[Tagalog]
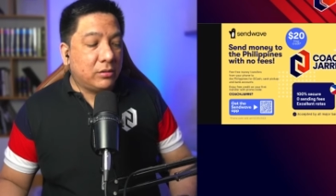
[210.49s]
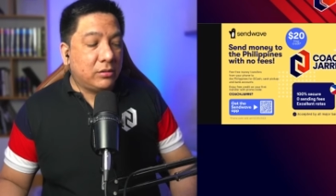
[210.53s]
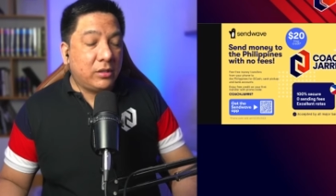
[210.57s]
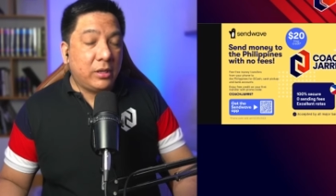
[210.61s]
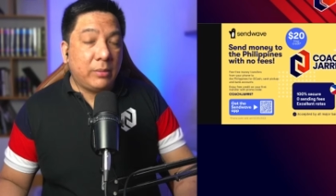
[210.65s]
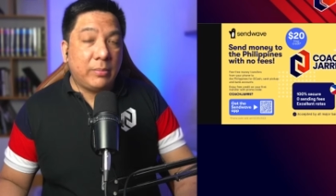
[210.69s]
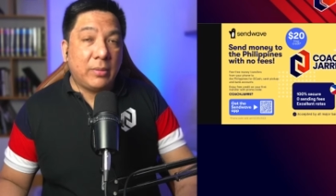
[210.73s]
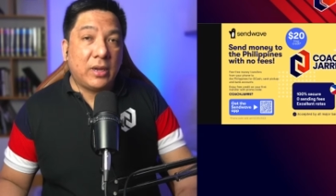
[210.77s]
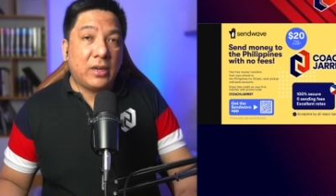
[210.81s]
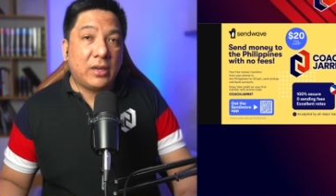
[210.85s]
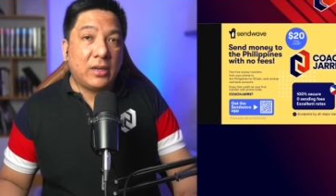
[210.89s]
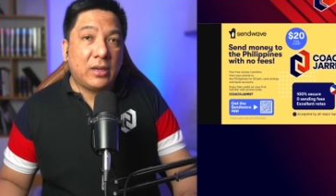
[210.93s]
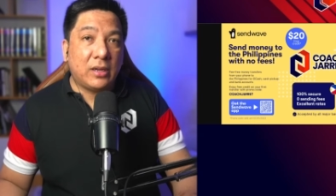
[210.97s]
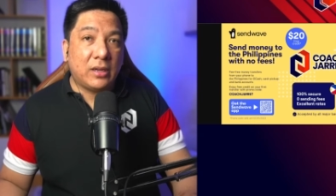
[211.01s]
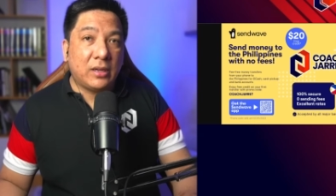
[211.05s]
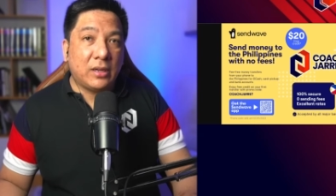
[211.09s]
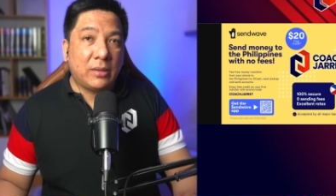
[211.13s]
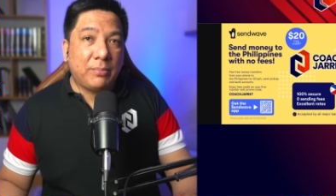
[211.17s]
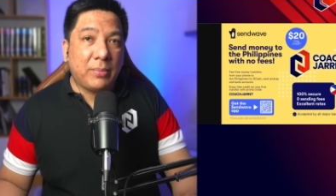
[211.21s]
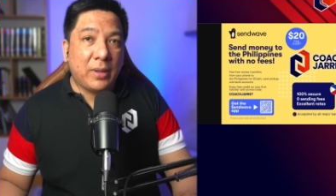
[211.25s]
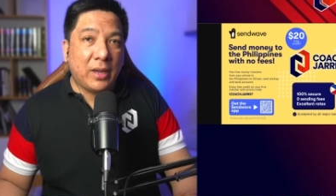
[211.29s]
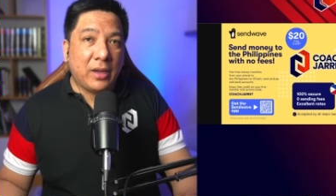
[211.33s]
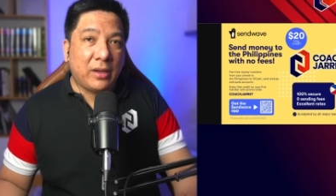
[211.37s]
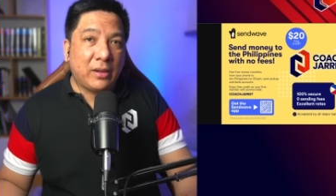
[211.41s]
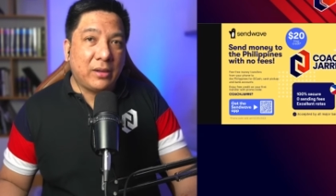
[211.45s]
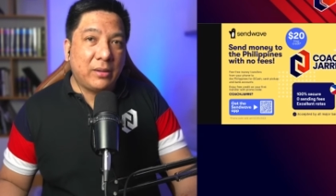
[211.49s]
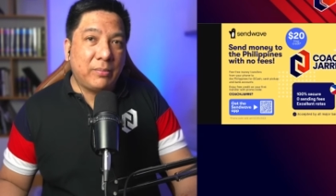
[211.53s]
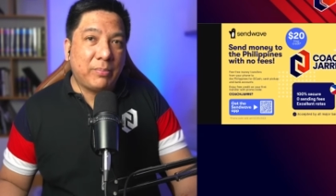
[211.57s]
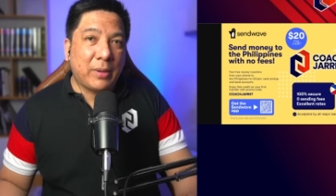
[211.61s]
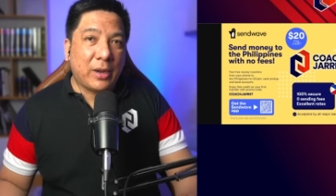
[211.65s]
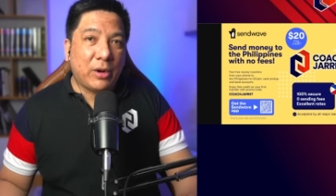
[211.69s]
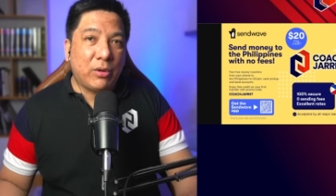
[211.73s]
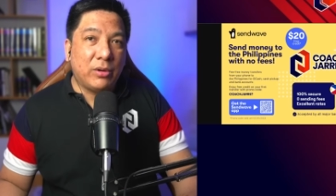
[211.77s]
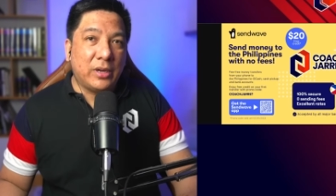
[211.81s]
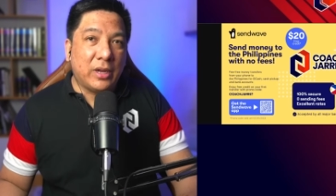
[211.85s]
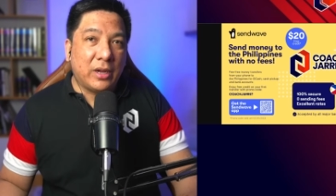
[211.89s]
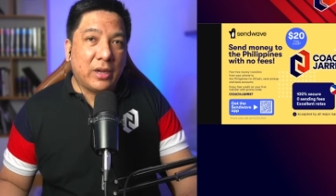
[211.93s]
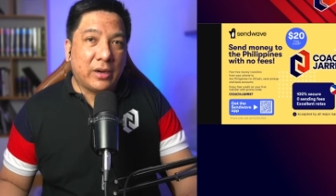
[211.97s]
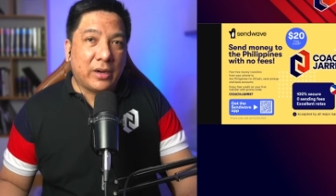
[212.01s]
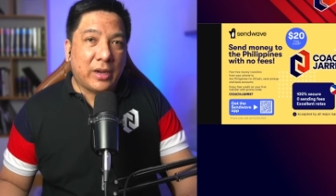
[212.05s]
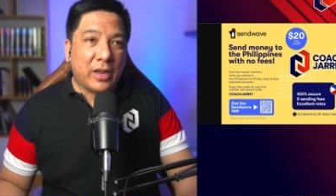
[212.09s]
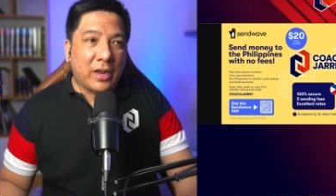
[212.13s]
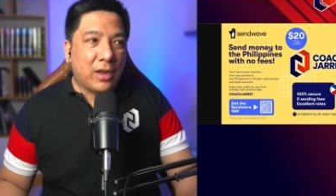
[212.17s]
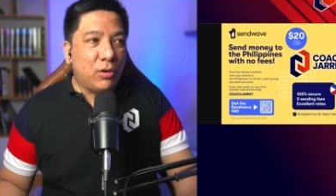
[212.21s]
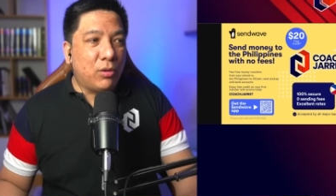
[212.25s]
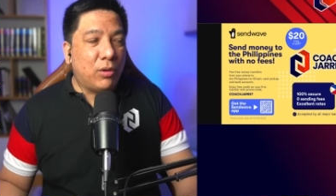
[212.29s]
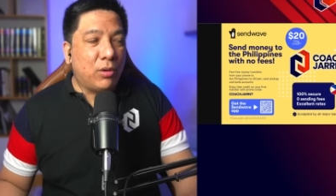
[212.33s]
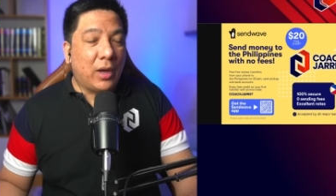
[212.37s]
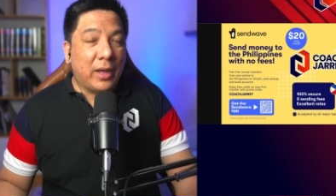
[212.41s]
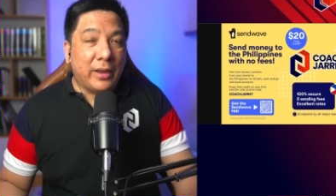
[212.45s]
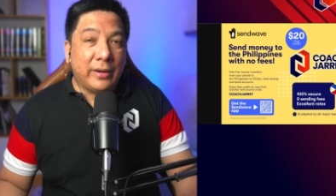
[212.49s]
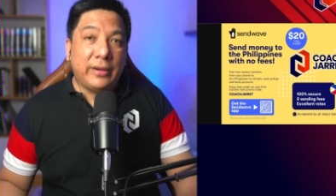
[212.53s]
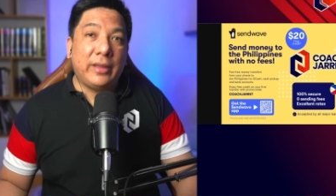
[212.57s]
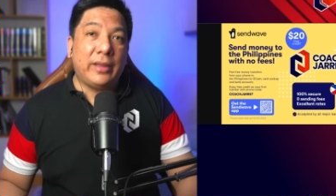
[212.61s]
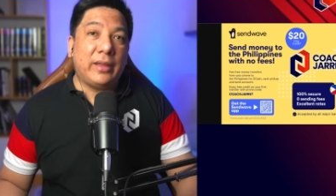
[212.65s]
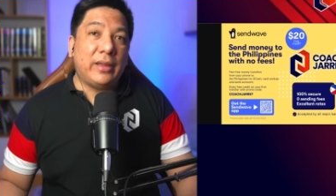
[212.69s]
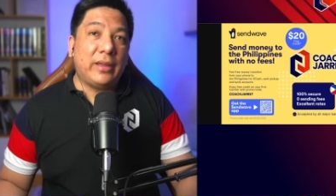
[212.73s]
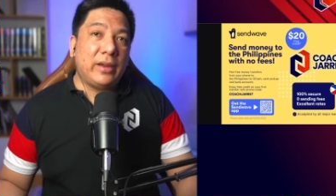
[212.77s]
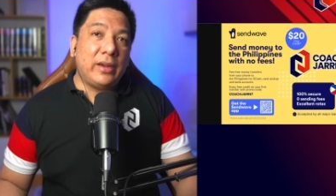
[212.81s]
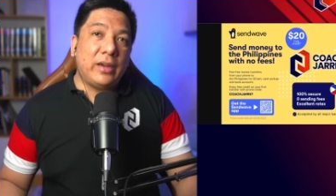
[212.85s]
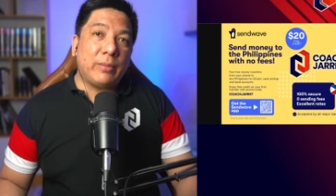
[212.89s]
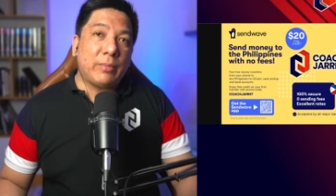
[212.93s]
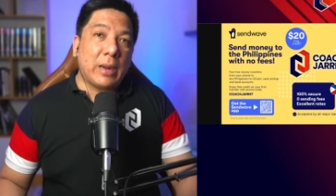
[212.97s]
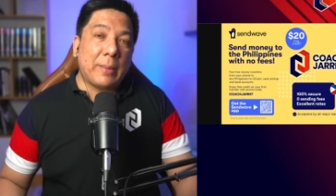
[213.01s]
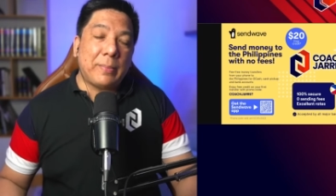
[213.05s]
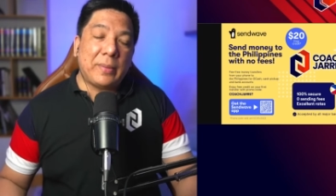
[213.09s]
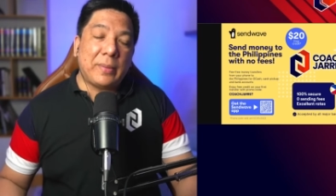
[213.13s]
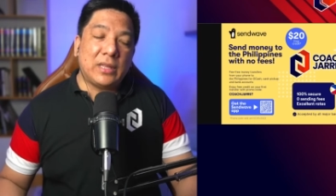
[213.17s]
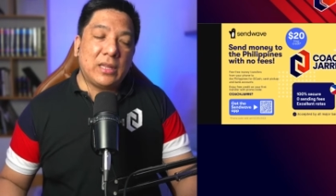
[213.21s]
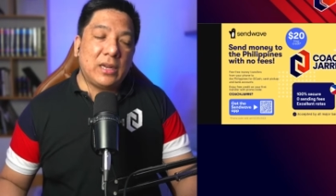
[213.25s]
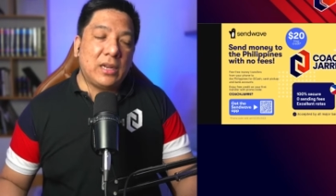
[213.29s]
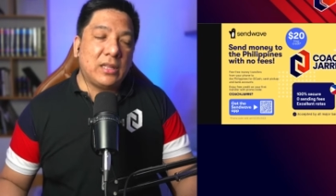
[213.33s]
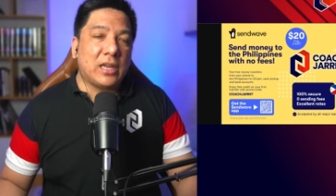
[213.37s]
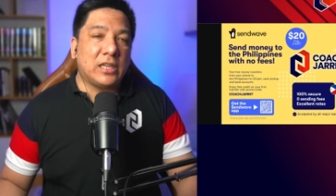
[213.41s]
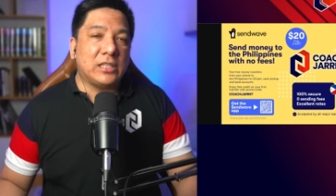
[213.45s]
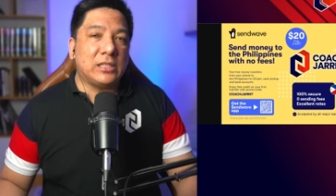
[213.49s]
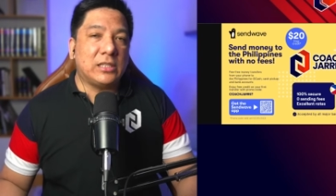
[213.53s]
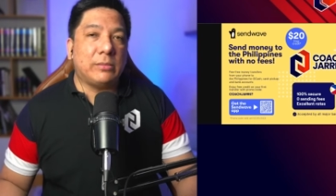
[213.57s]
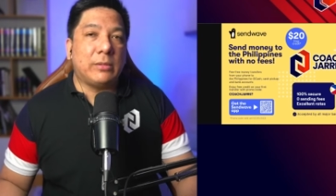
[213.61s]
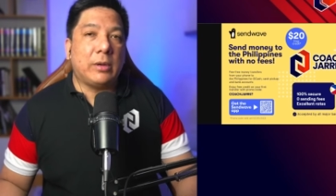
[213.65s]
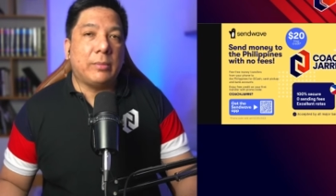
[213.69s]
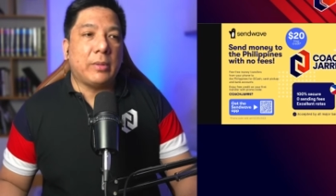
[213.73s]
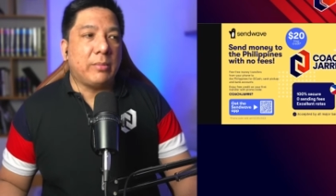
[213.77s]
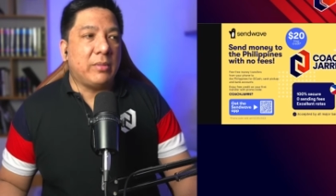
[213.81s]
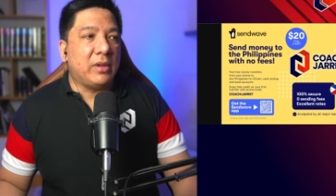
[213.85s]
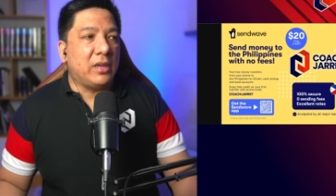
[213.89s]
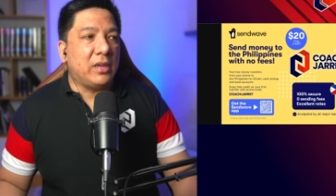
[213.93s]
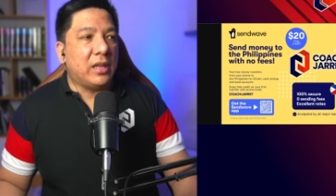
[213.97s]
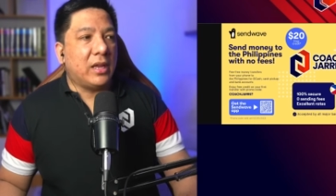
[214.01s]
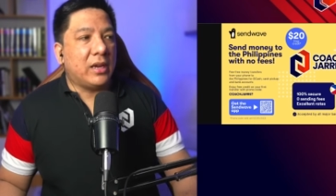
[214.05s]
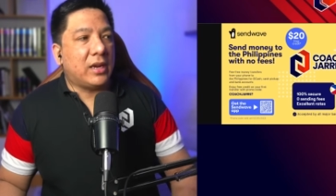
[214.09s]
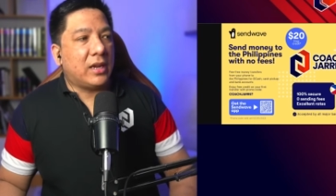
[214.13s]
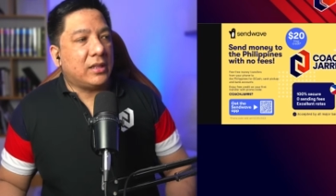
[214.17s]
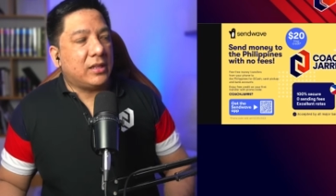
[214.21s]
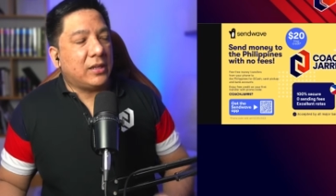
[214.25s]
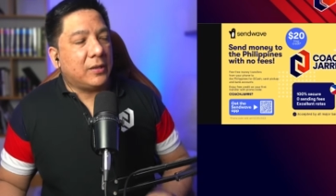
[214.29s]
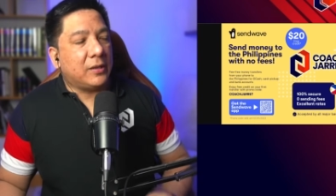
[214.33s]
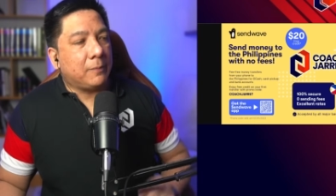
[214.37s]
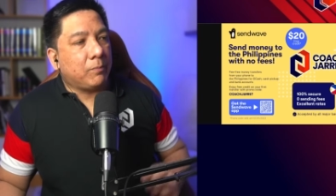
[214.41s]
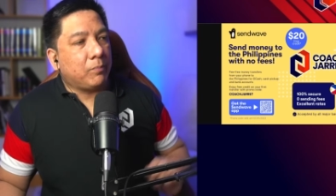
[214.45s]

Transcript: 'di ba pag panahon ng regaluhan eh nagpapadala tayo sa mga pamilya natin.